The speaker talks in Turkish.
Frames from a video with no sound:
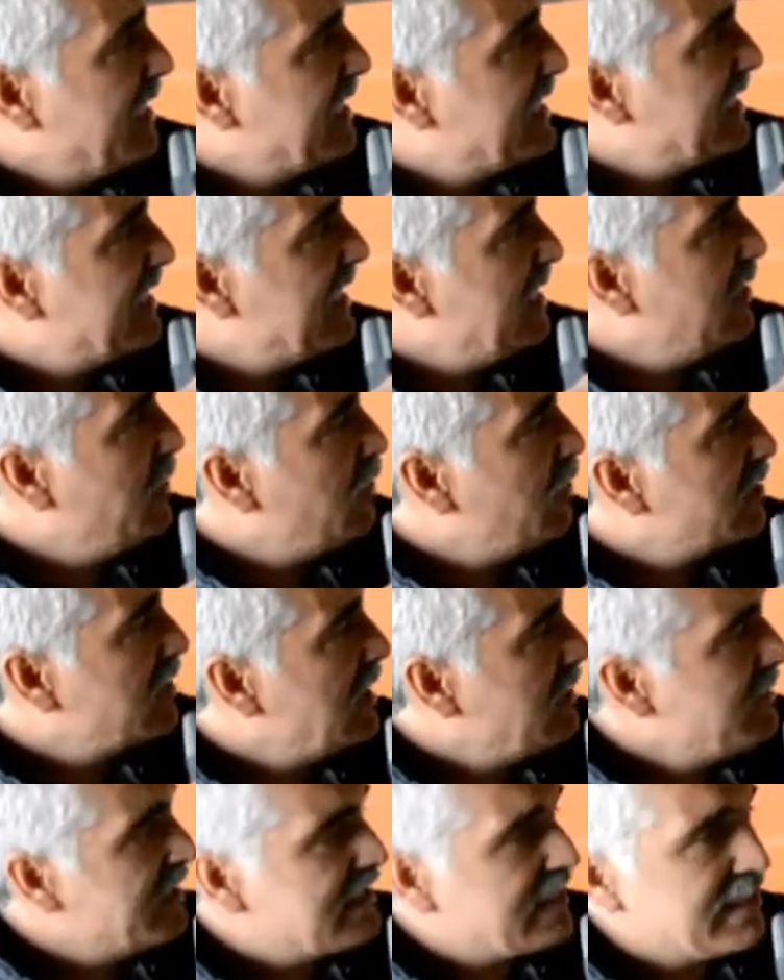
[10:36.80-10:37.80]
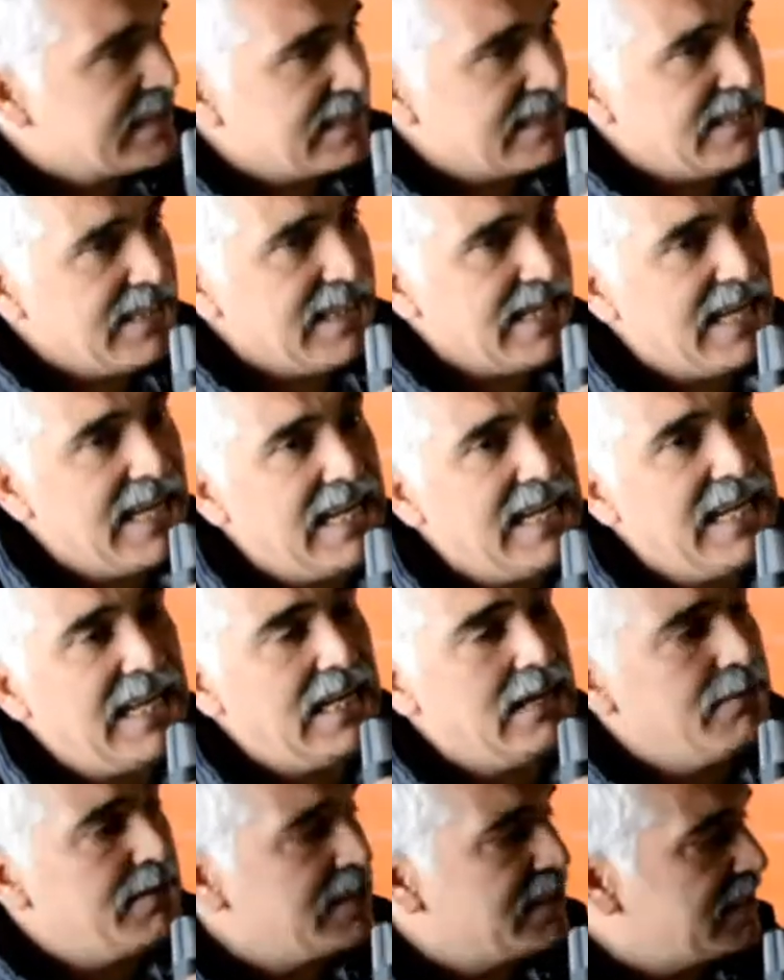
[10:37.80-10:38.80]
Isıyı, ortam ısısını
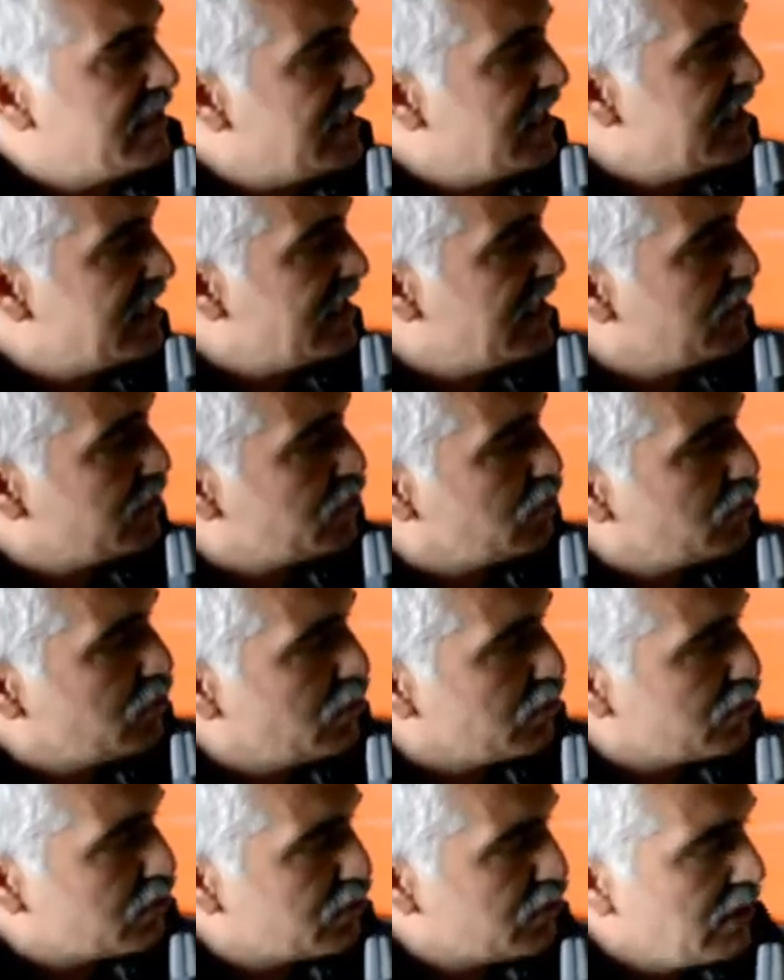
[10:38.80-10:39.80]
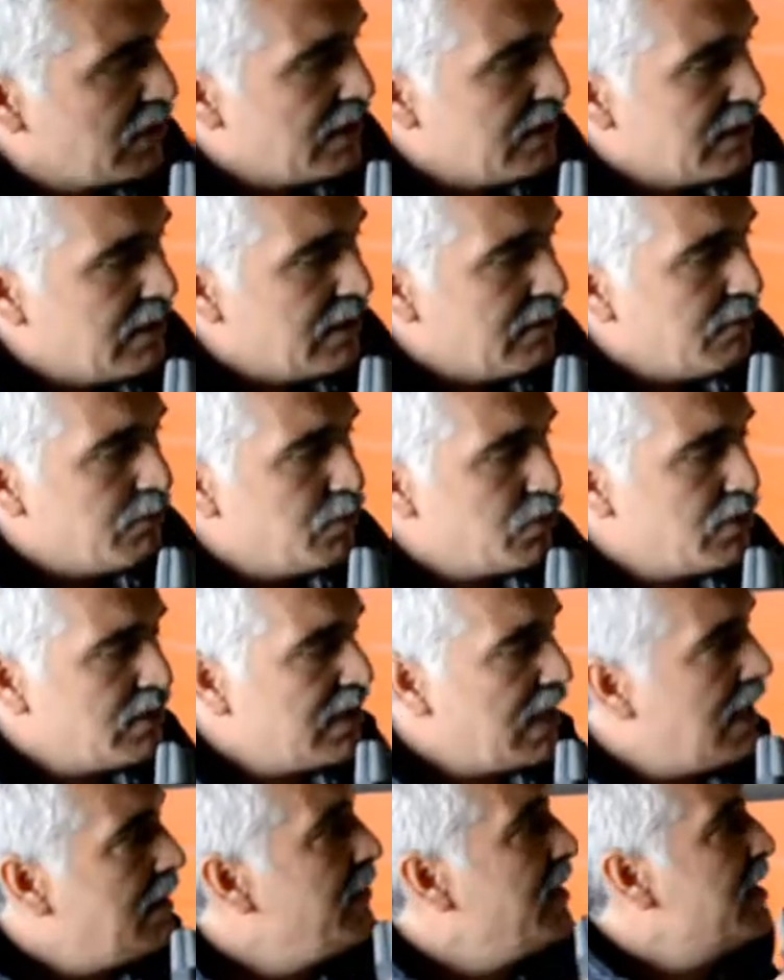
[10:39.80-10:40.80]
50-55 dereceye düşürüyoruz.
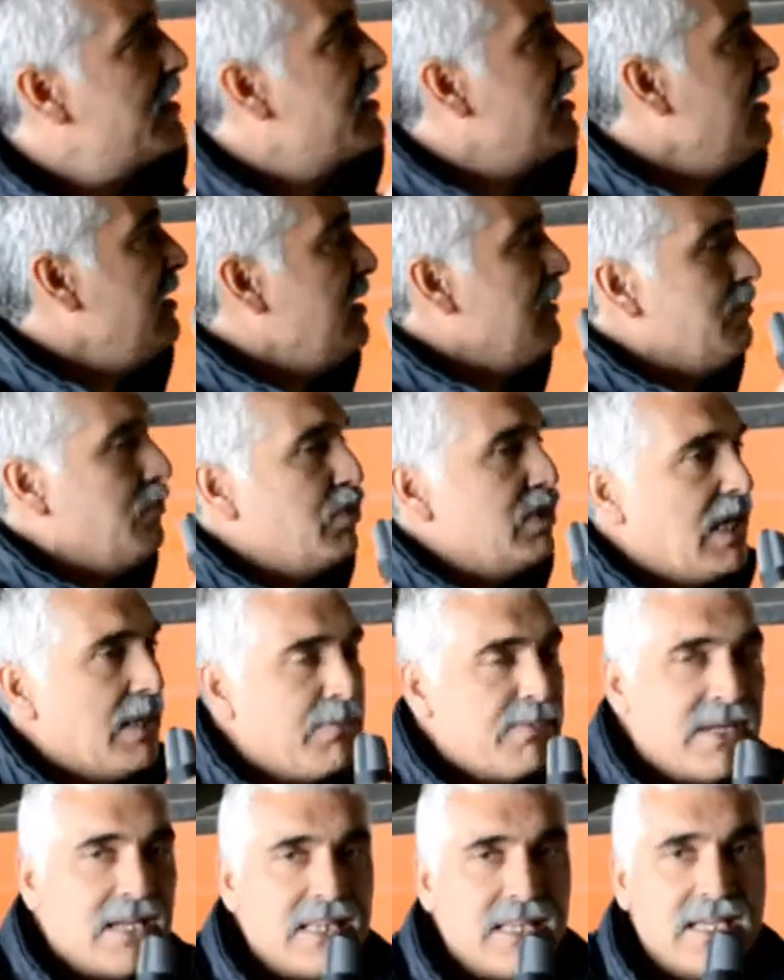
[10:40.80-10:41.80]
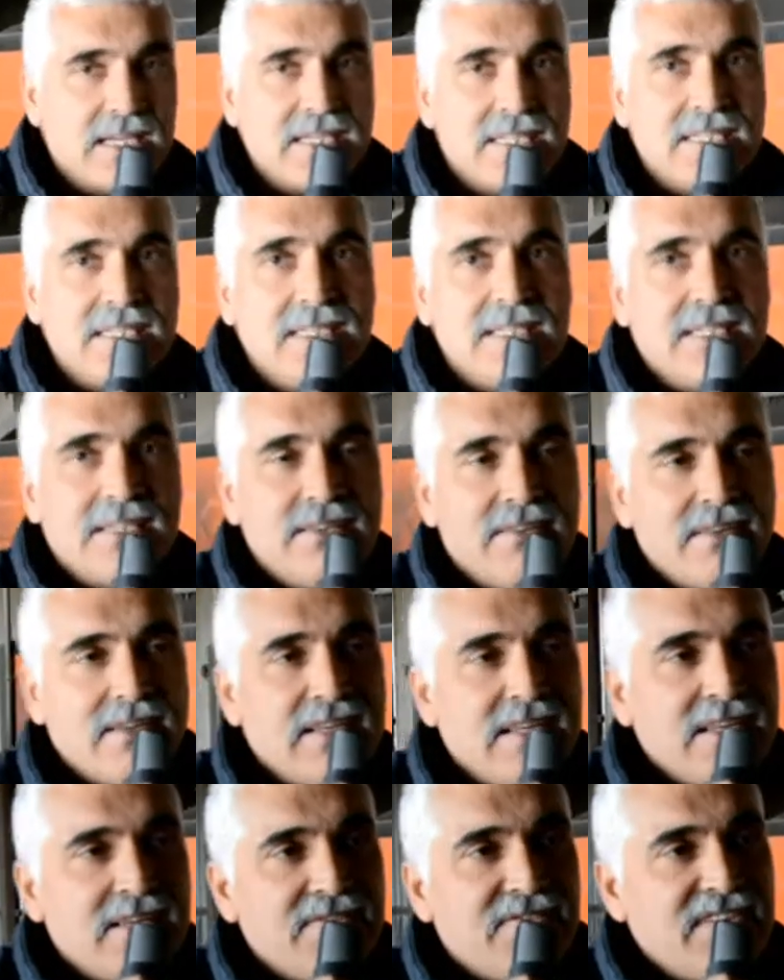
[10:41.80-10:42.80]
Bunun da amacı bu yapraklarının
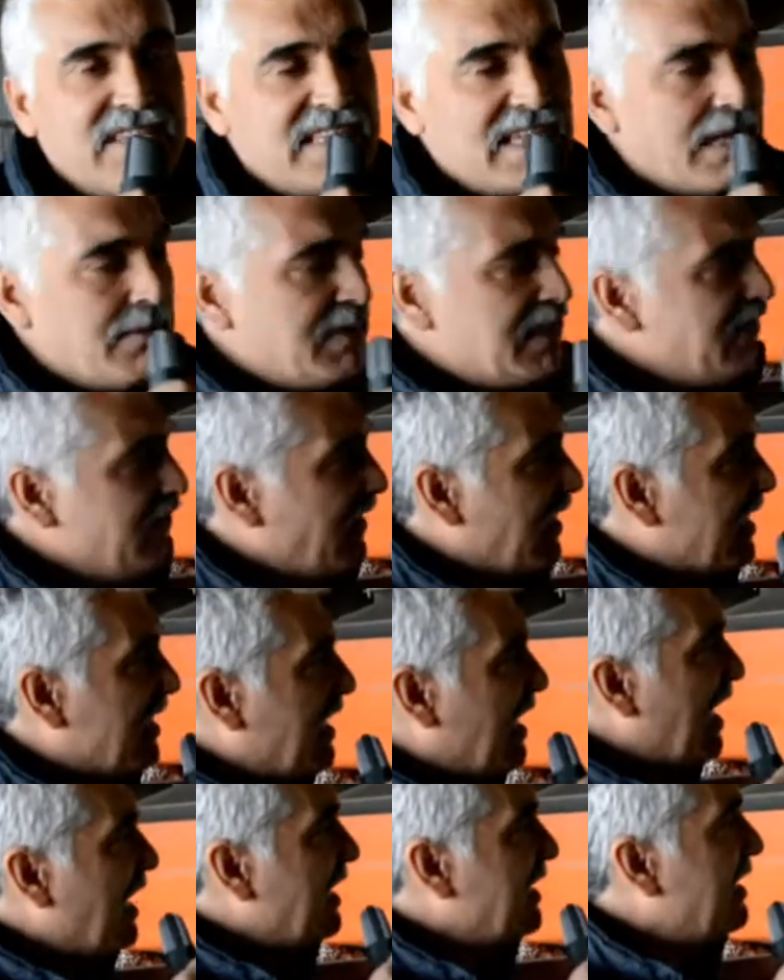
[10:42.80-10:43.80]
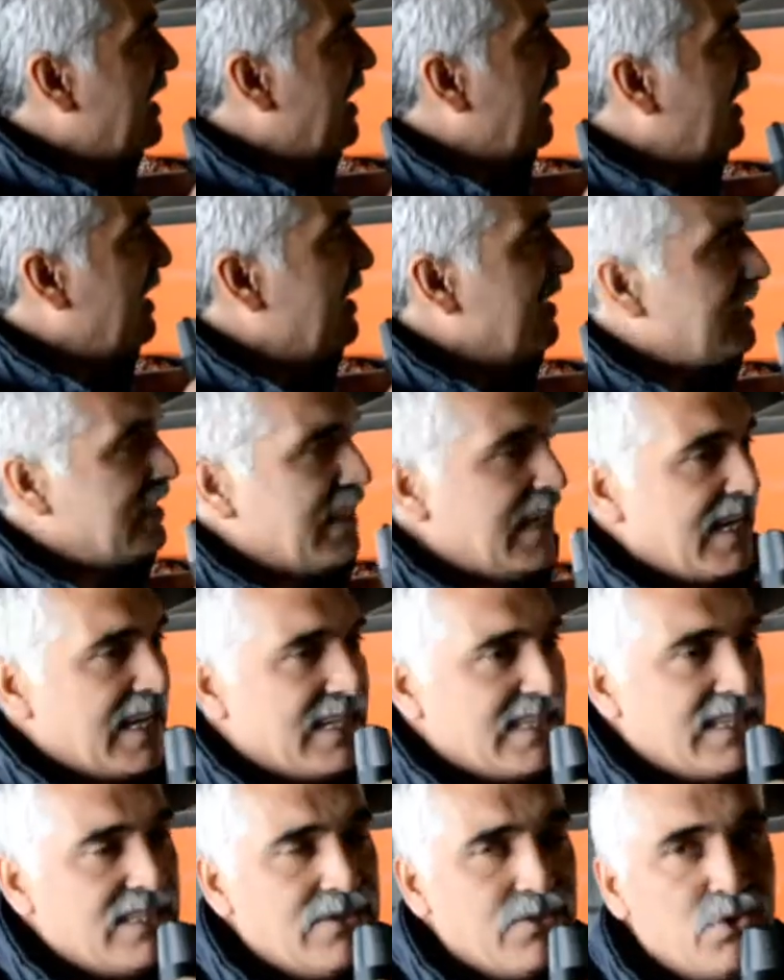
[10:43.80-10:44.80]
vitamin ve kalite
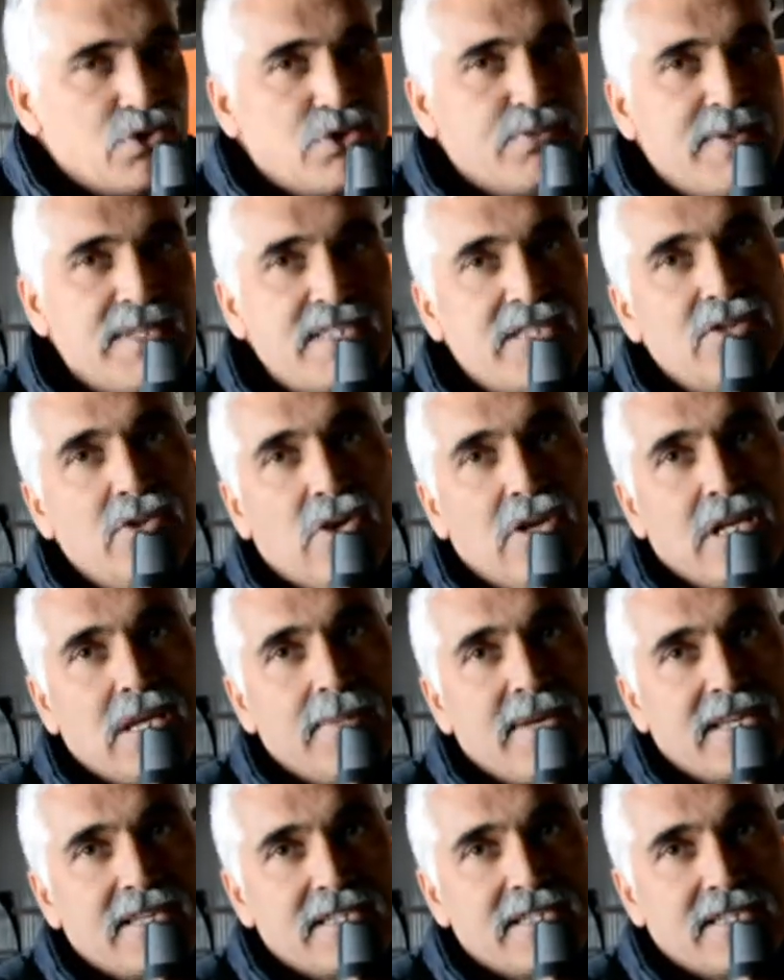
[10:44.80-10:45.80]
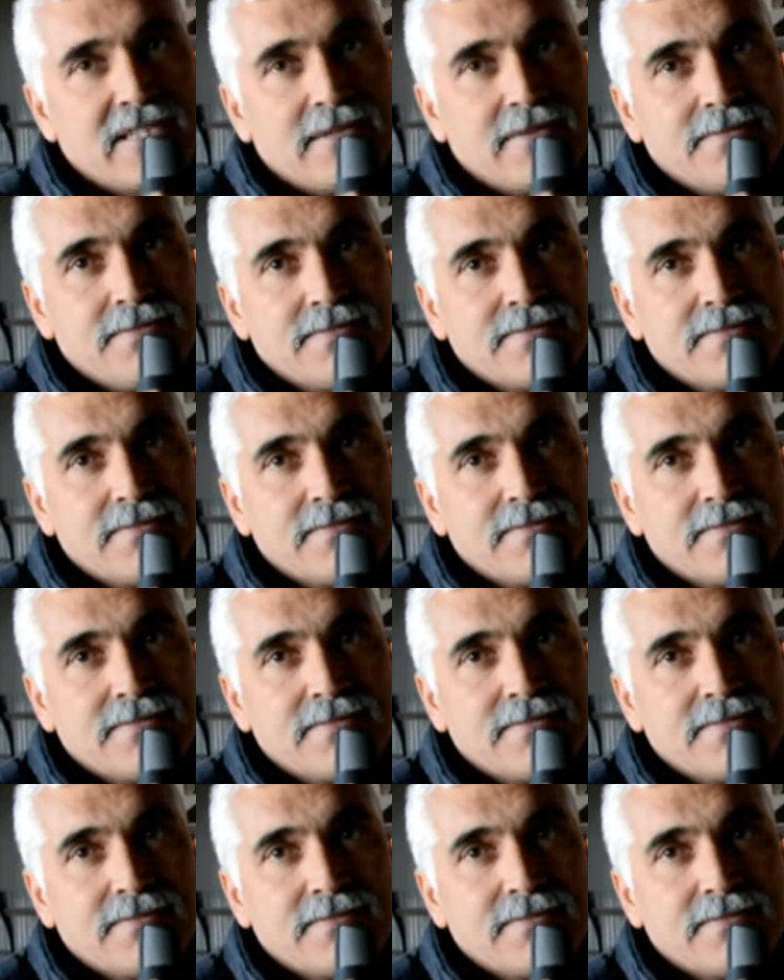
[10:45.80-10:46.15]
değerinin düşmesini önlemek için.